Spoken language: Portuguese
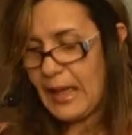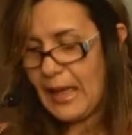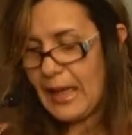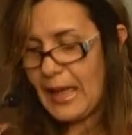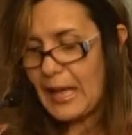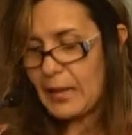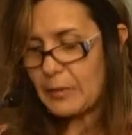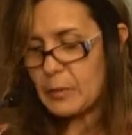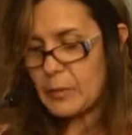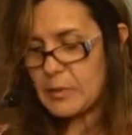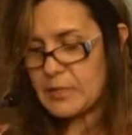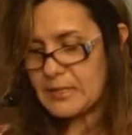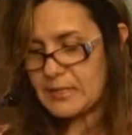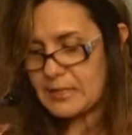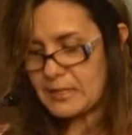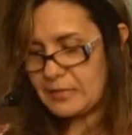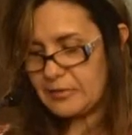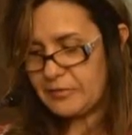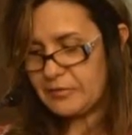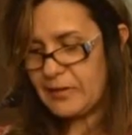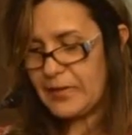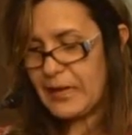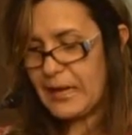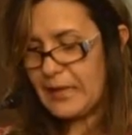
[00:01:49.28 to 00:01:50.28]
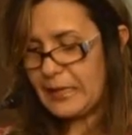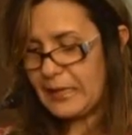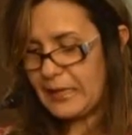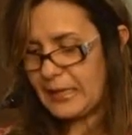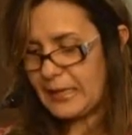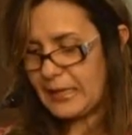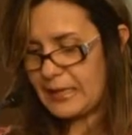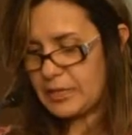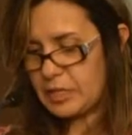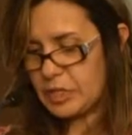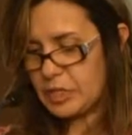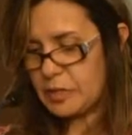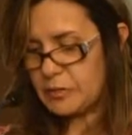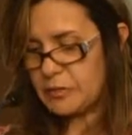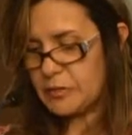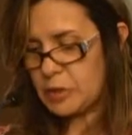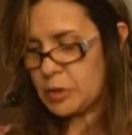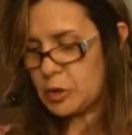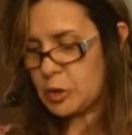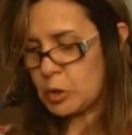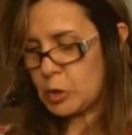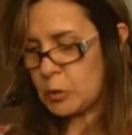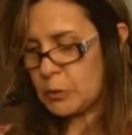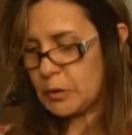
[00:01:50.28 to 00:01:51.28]
É abusiva a
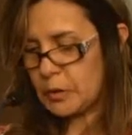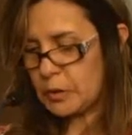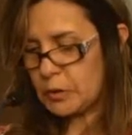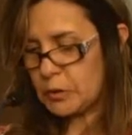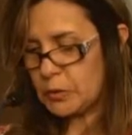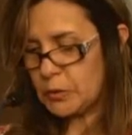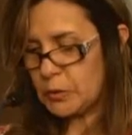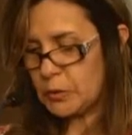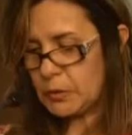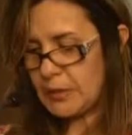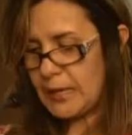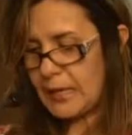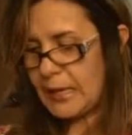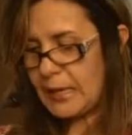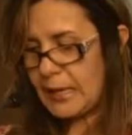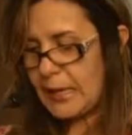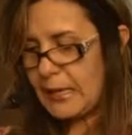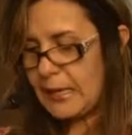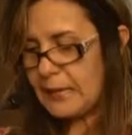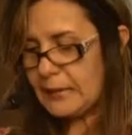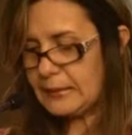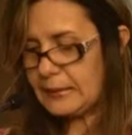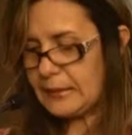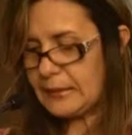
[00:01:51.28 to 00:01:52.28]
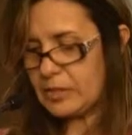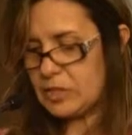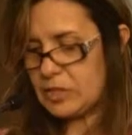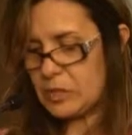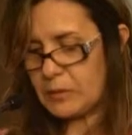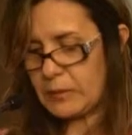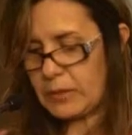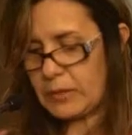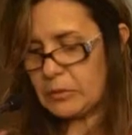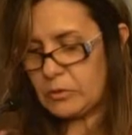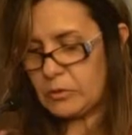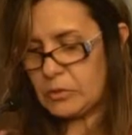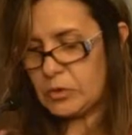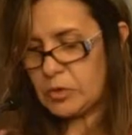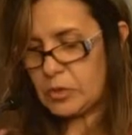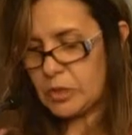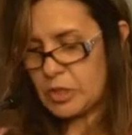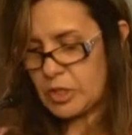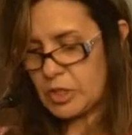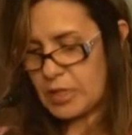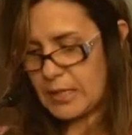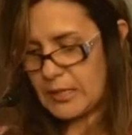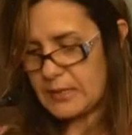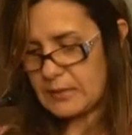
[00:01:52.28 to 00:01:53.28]
negativa de cobertura em atendimento de
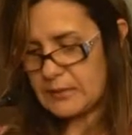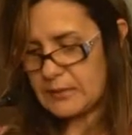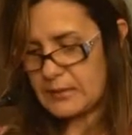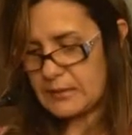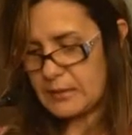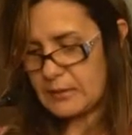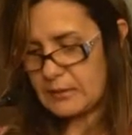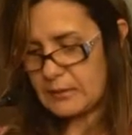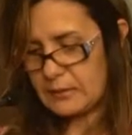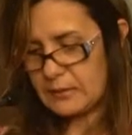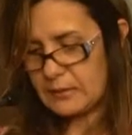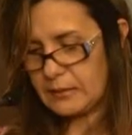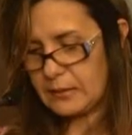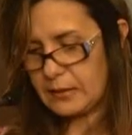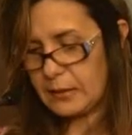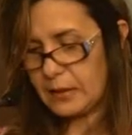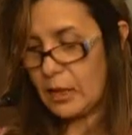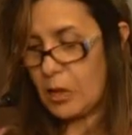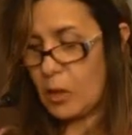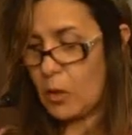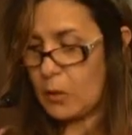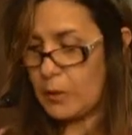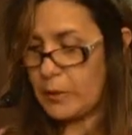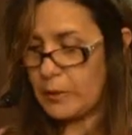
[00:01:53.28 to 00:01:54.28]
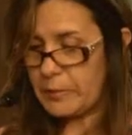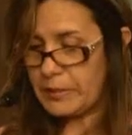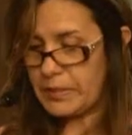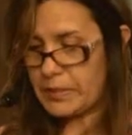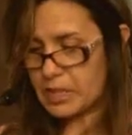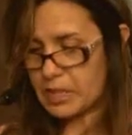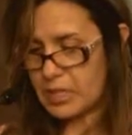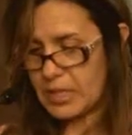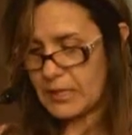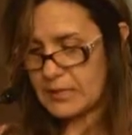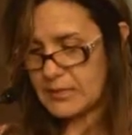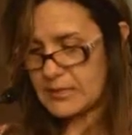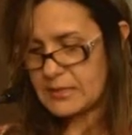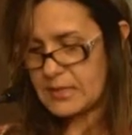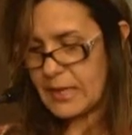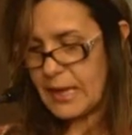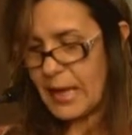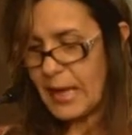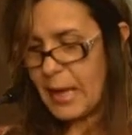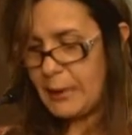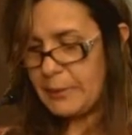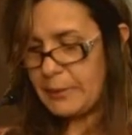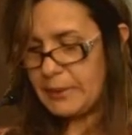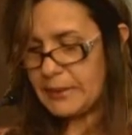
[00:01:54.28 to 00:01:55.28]
urgência e ou
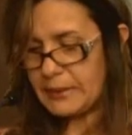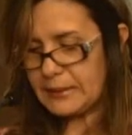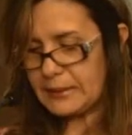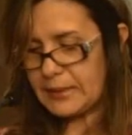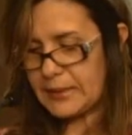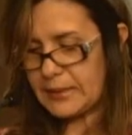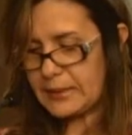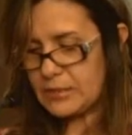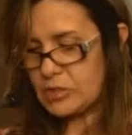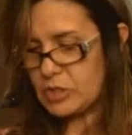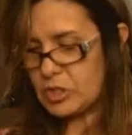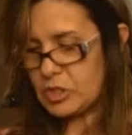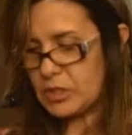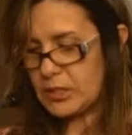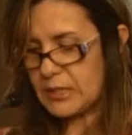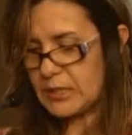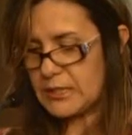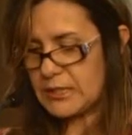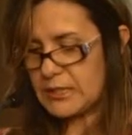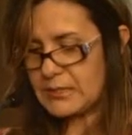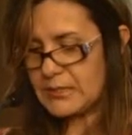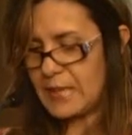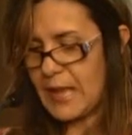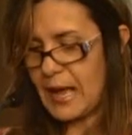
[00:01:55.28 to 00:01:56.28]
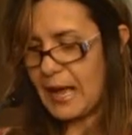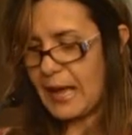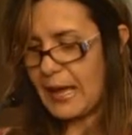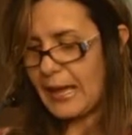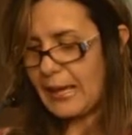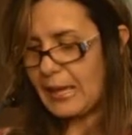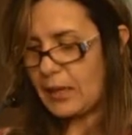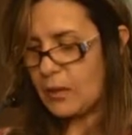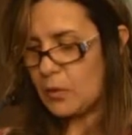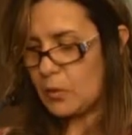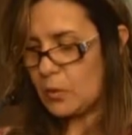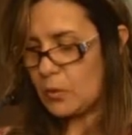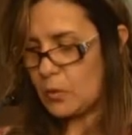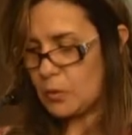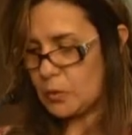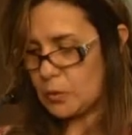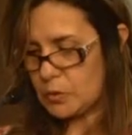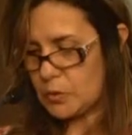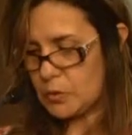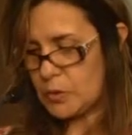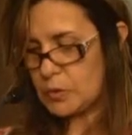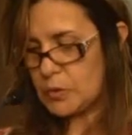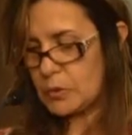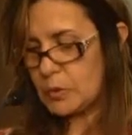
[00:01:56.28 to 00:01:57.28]
emergência, a pretexto de que está em
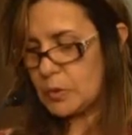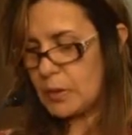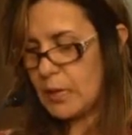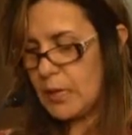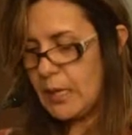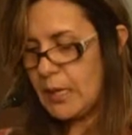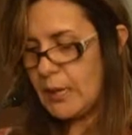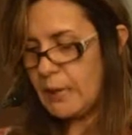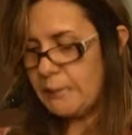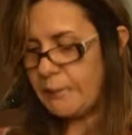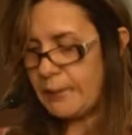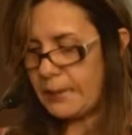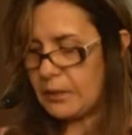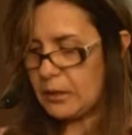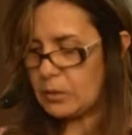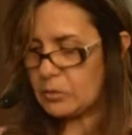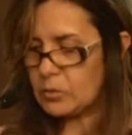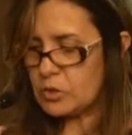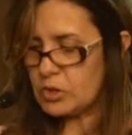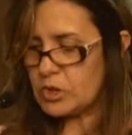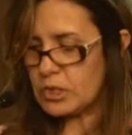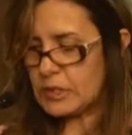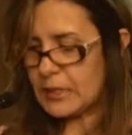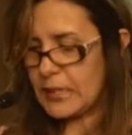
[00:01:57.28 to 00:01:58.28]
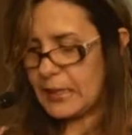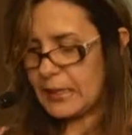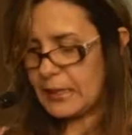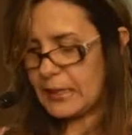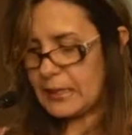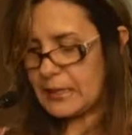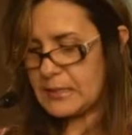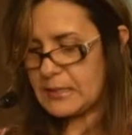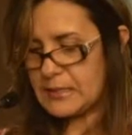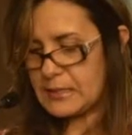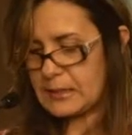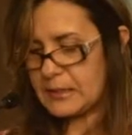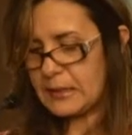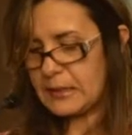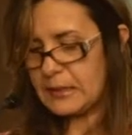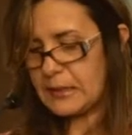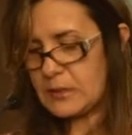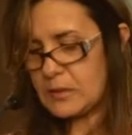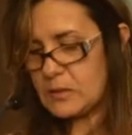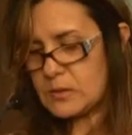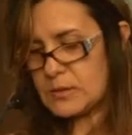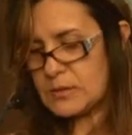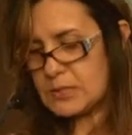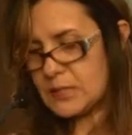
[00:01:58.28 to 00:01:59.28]
curso período de carência, que
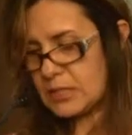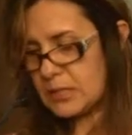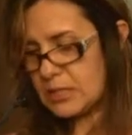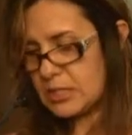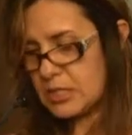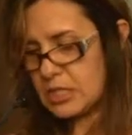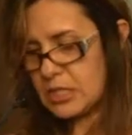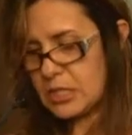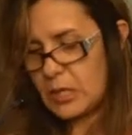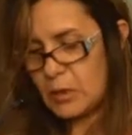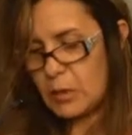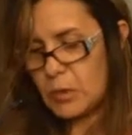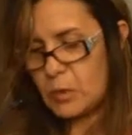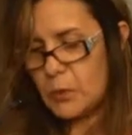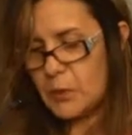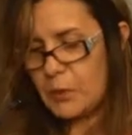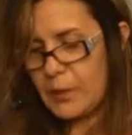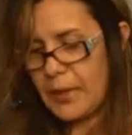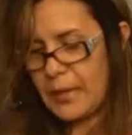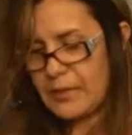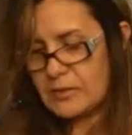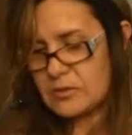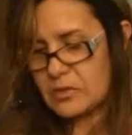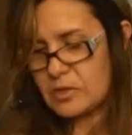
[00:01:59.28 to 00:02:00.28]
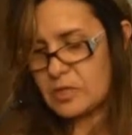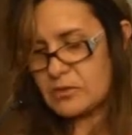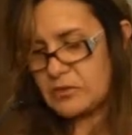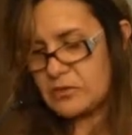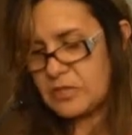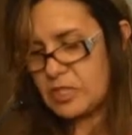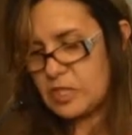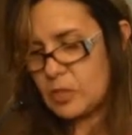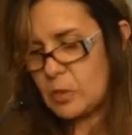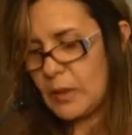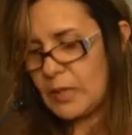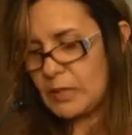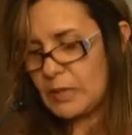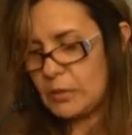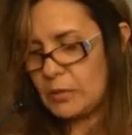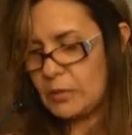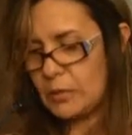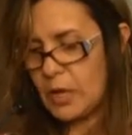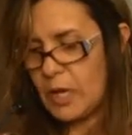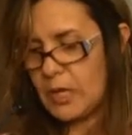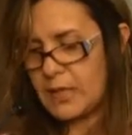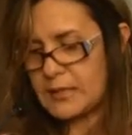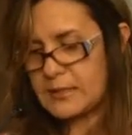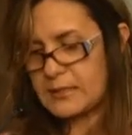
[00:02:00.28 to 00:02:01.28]
não seja o prazo de
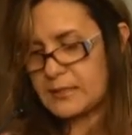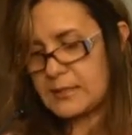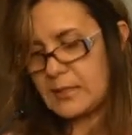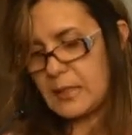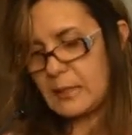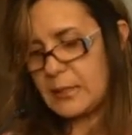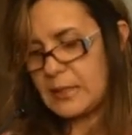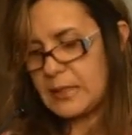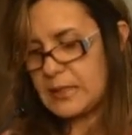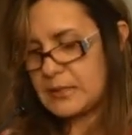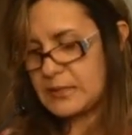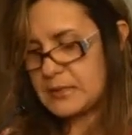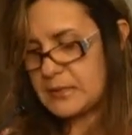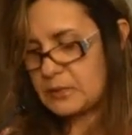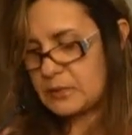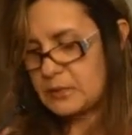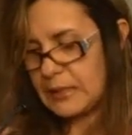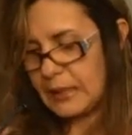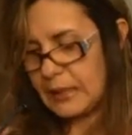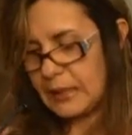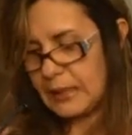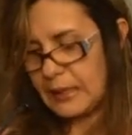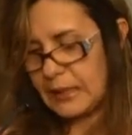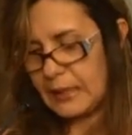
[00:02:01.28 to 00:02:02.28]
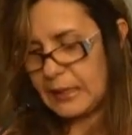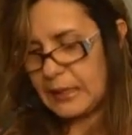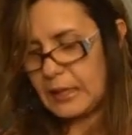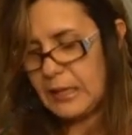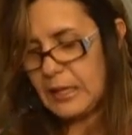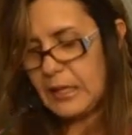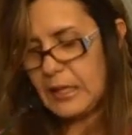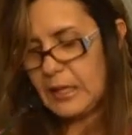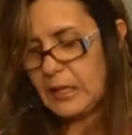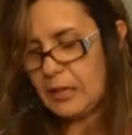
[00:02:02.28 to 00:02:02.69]
24 horas estabelecido na Lei